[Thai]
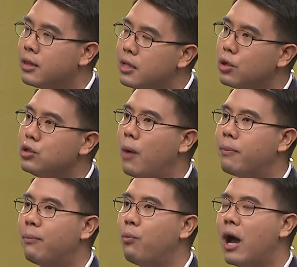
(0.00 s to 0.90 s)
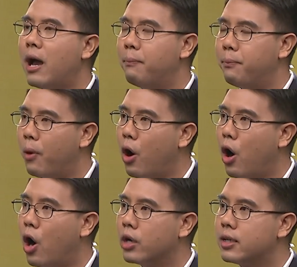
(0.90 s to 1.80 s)
ซึ่งต้องยอมรับว่าพอ
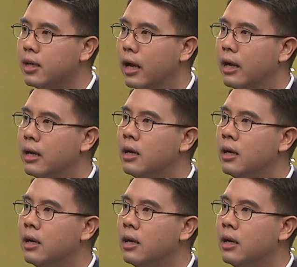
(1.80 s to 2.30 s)
ถึง